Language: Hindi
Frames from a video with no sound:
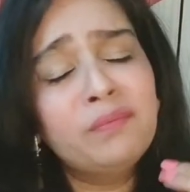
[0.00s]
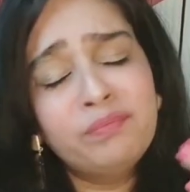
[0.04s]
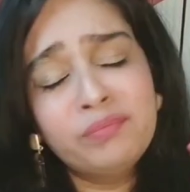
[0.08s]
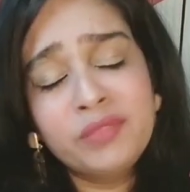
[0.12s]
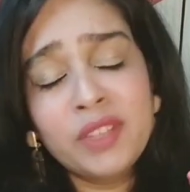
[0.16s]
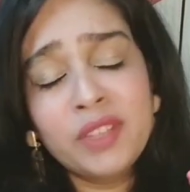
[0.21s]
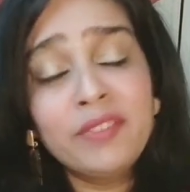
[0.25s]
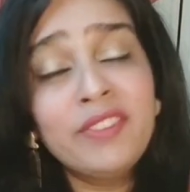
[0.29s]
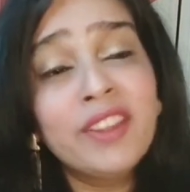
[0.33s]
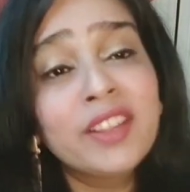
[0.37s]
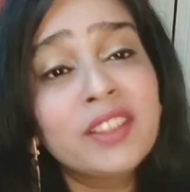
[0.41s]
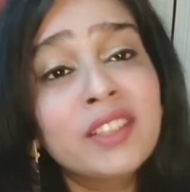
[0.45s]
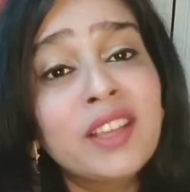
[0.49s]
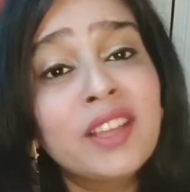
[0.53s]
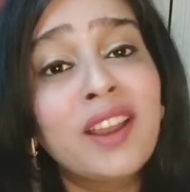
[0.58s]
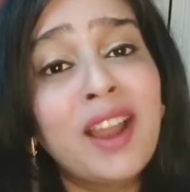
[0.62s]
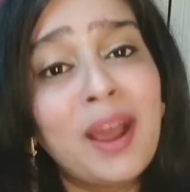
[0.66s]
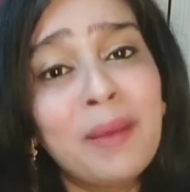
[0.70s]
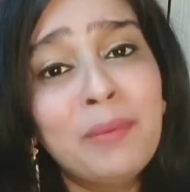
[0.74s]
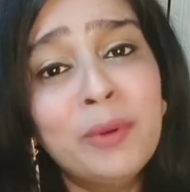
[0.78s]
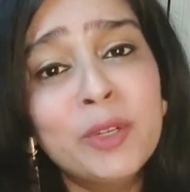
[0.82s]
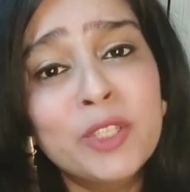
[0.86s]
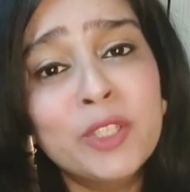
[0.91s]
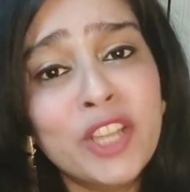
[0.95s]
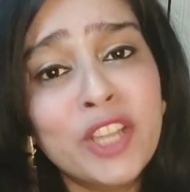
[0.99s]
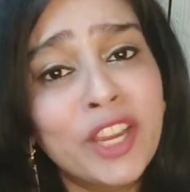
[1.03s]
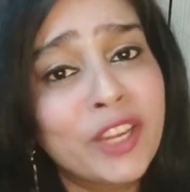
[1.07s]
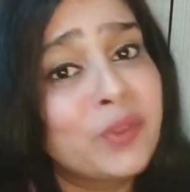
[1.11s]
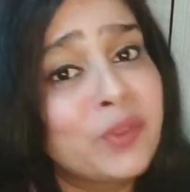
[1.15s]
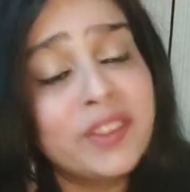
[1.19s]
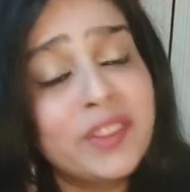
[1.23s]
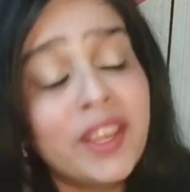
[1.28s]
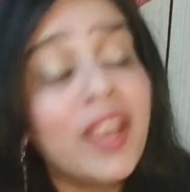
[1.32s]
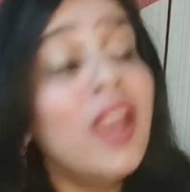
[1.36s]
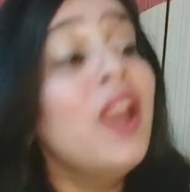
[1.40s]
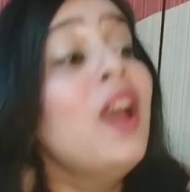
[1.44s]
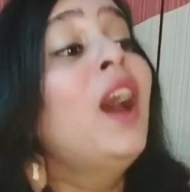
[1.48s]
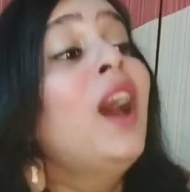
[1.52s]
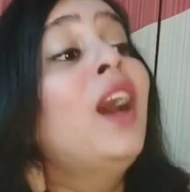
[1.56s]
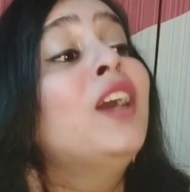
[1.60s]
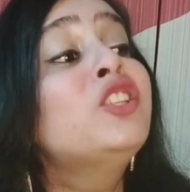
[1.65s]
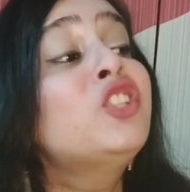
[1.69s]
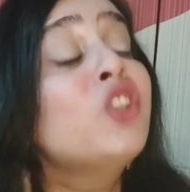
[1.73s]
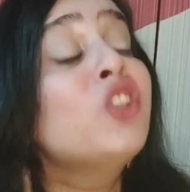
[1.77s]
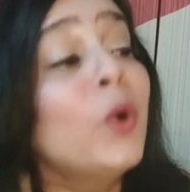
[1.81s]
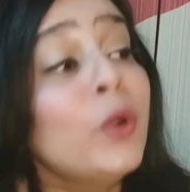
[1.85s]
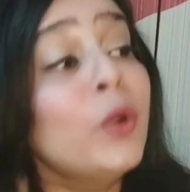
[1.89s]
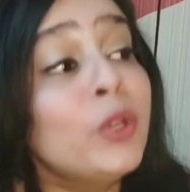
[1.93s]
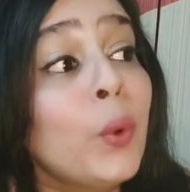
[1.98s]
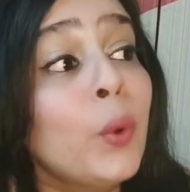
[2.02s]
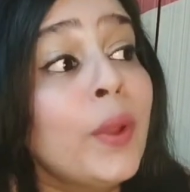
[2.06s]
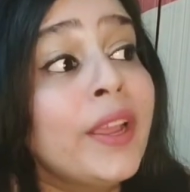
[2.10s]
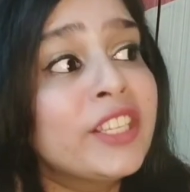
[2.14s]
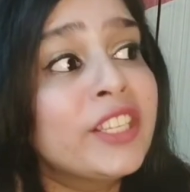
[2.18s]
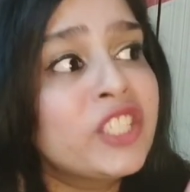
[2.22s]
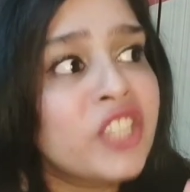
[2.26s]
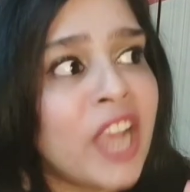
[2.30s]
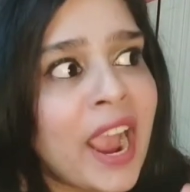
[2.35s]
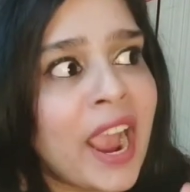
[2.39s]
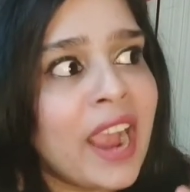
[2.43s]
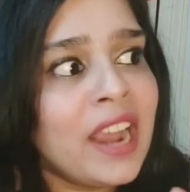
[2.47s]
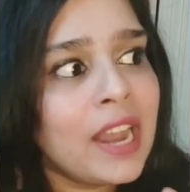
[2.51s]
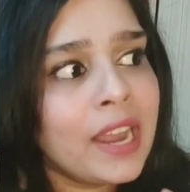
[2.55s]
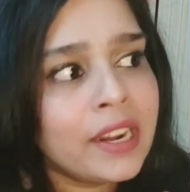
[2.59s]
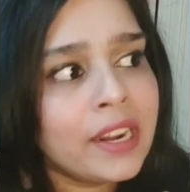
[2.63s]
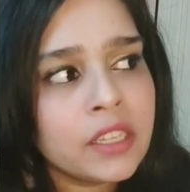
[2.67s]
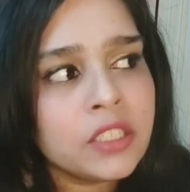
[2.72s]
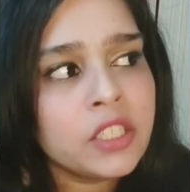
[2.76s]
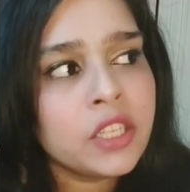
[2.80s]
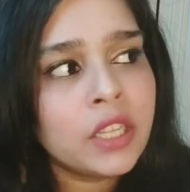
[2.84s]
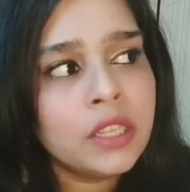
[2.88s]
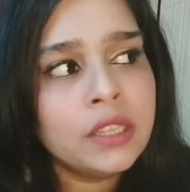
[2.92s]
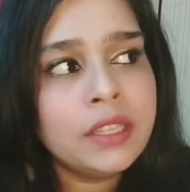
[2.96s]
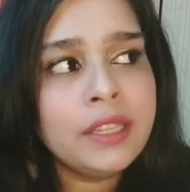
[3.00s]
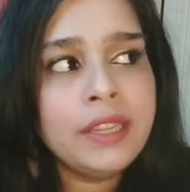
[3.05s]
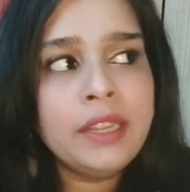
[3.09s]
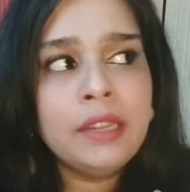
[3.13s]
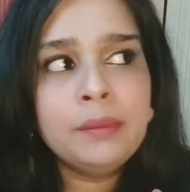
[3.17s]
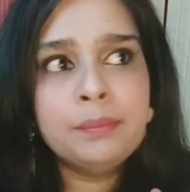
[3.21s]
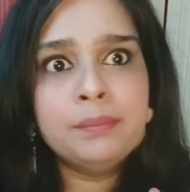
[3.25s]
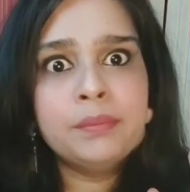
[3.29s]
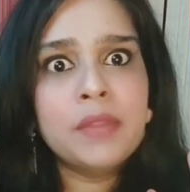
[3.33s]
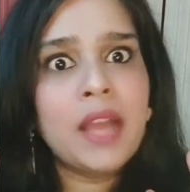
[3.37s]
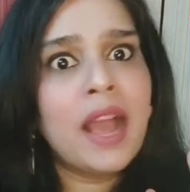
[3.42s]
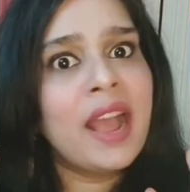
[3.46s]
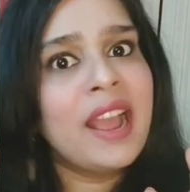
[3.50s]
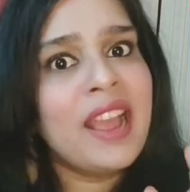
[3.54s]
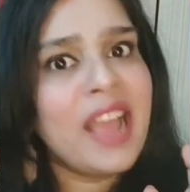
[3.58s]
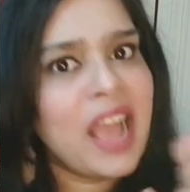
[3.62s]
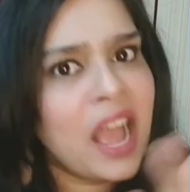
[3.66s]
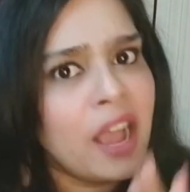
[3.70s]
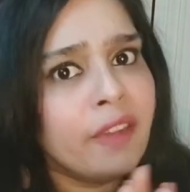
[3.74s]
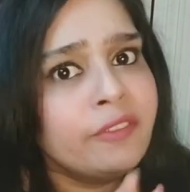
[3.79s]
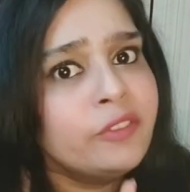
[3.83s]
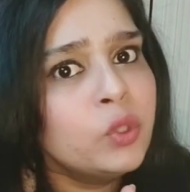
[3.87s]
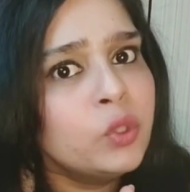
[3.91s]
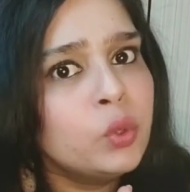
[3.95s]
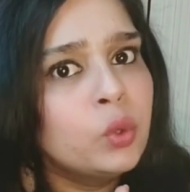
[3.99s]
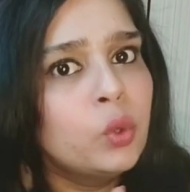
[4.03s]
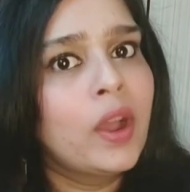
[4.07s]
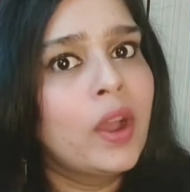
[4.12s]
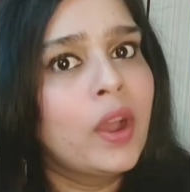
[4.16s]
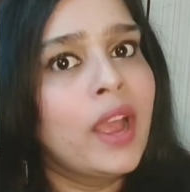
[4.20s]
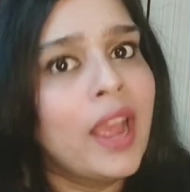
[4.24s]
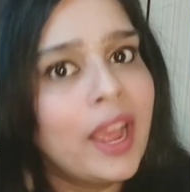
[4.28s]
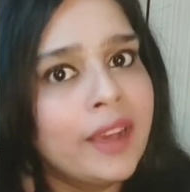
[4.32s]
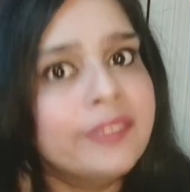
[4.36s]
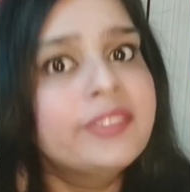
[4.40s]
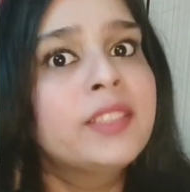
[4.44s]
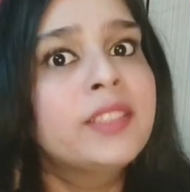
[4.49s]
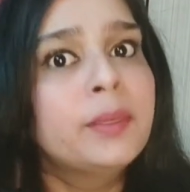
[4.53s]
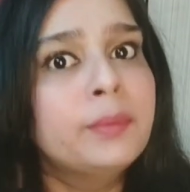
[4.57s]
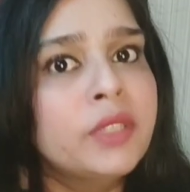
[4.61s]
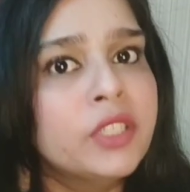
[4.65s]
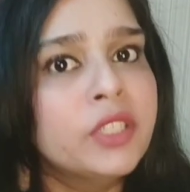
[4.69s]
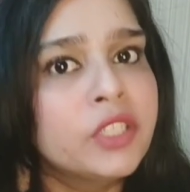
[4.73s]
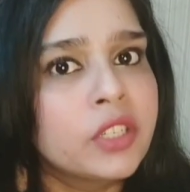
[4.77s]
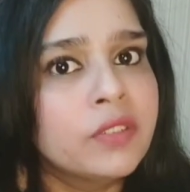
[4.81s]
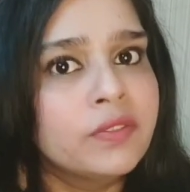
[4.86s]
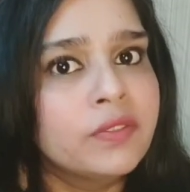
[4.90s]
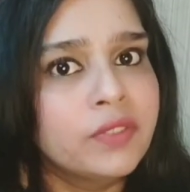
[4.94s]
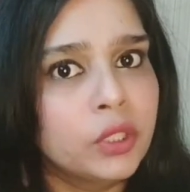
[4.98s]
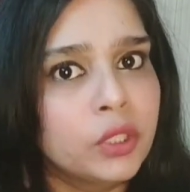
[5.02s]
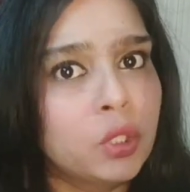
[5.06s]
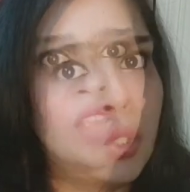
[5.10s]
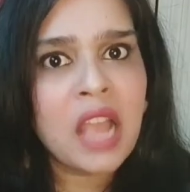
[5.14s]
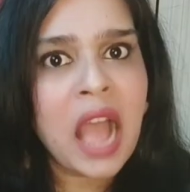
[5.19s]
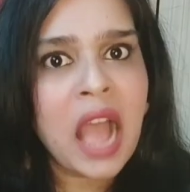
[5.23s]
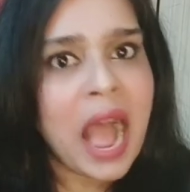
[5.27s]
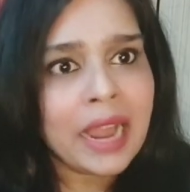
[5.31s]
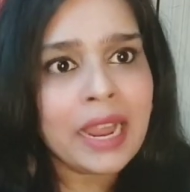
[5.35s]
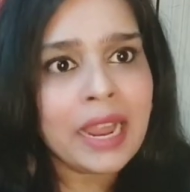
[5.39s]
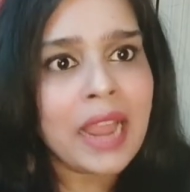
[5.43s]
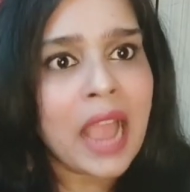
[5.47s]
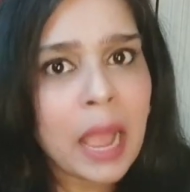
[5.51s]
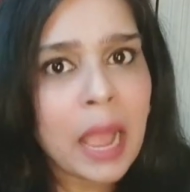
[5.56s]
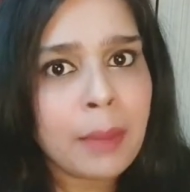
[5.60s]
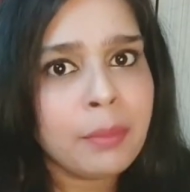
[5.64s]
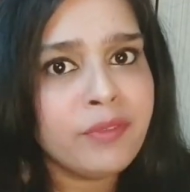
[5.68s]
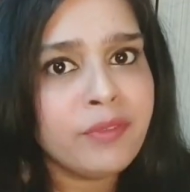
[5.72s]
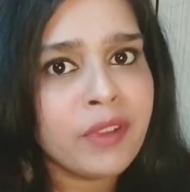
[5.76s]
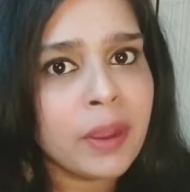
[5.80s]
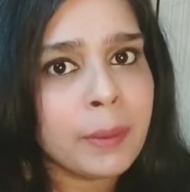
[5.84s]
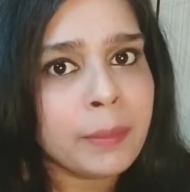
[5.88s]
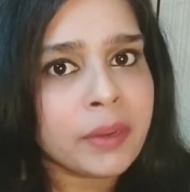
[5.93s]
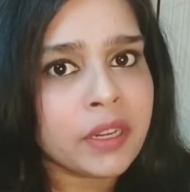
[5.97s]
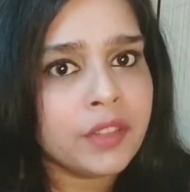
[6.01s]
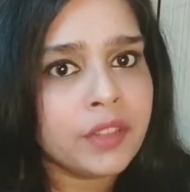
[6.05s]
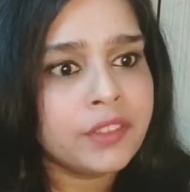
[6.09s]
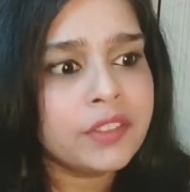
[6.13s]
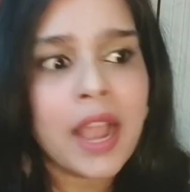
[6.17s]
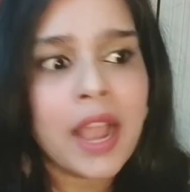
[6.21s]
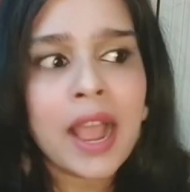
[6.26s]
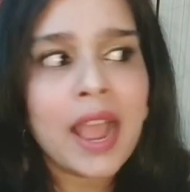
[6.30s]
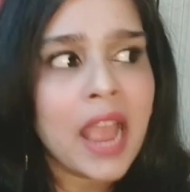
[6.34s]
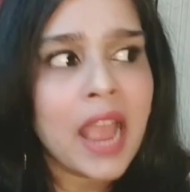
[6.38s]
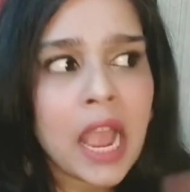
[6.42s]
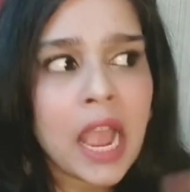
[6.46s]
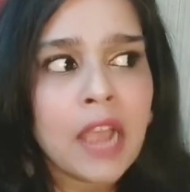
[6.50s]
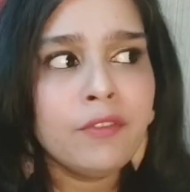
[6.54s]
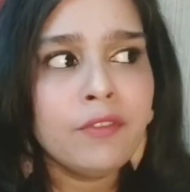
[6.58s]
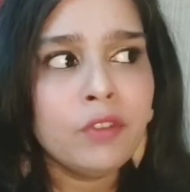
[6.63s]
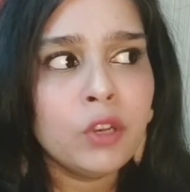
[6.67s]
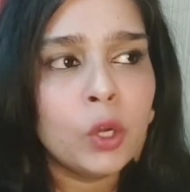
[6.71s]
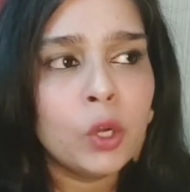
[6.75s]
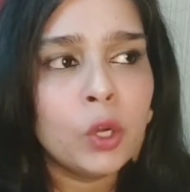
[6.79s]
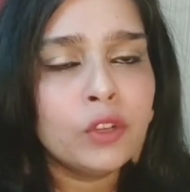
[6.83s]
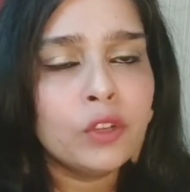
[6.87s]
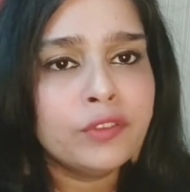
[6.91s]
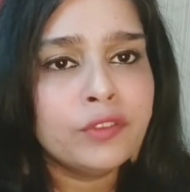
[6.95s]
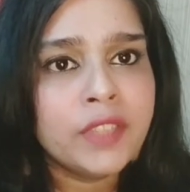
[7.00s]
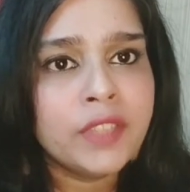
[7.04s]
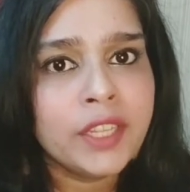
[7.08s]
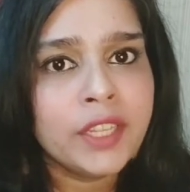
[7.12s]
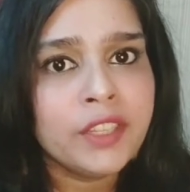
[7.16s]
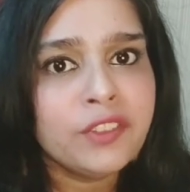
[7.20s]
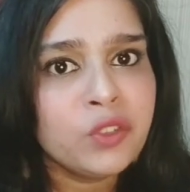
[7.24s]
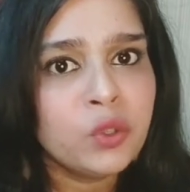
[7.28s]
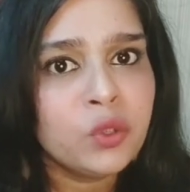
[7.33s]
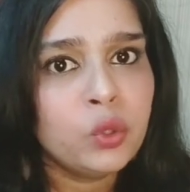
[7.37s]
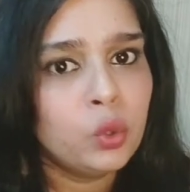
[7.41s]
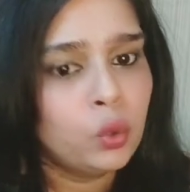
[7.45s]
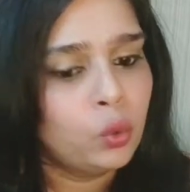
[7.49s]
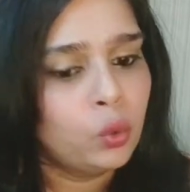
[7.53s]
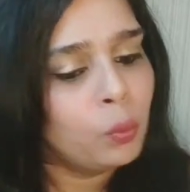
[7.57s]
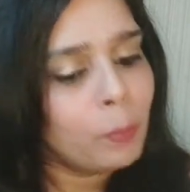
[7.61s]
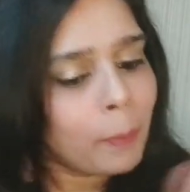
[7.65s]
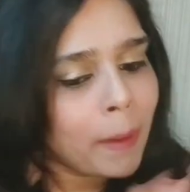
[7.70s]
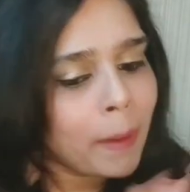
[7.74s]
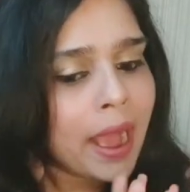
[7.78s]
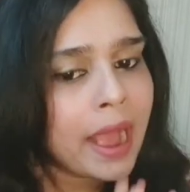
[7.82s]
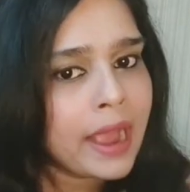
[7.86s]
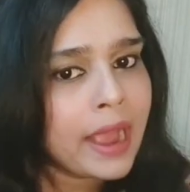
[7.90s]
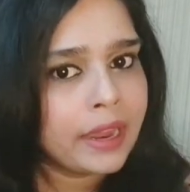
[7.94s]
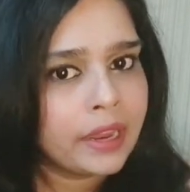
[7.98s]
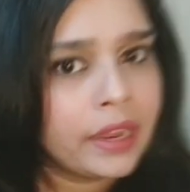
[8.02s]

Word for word: तबीयत खराब हो जाएगी उसकी छोटू एक चाय लाना जल्दी आई हैव टू गो आई हैव सम अर्जेंट वर्क ओके आई एम अ फेमिनिस्ट आई हैव अ लॉट ऑफ थिंग्स टू डू बाय